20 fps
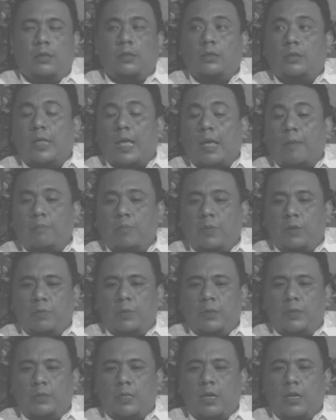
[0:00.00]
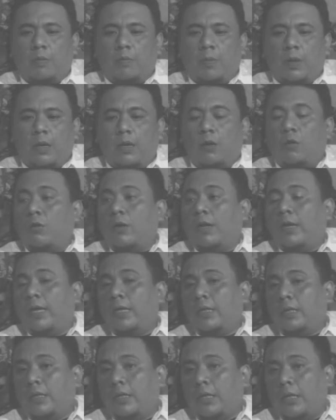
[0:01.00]
tetap berpijak kepada kode
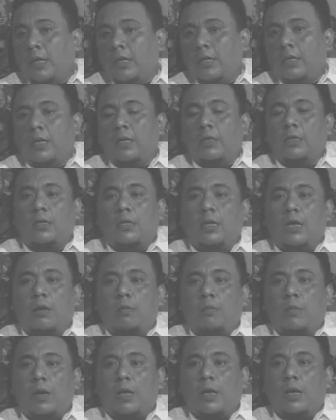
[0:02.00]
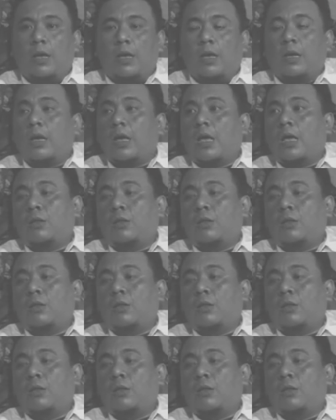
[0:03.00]
etik dan tidak melanggar